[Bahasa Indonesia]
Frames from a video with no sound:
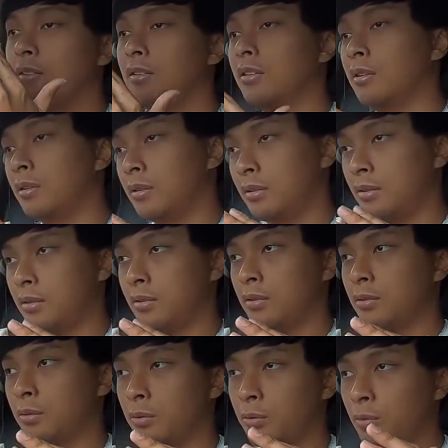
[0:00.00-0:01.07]
kalau
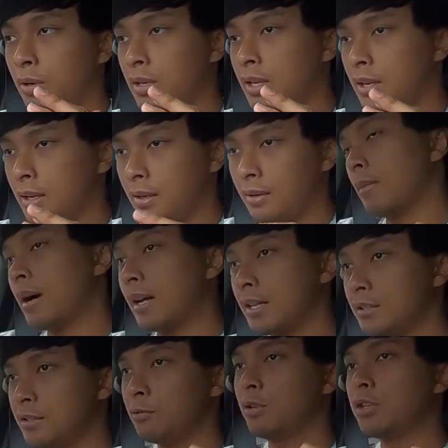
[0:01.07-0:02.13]
gue
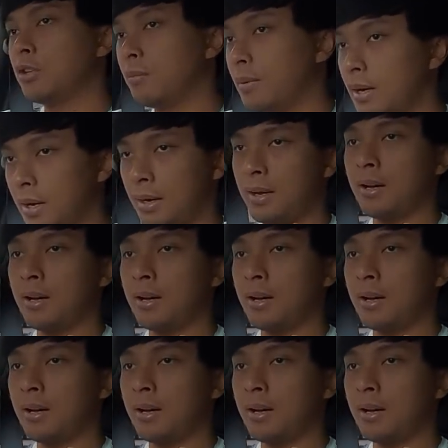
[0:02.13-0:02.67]
kemarin sih udah nyoba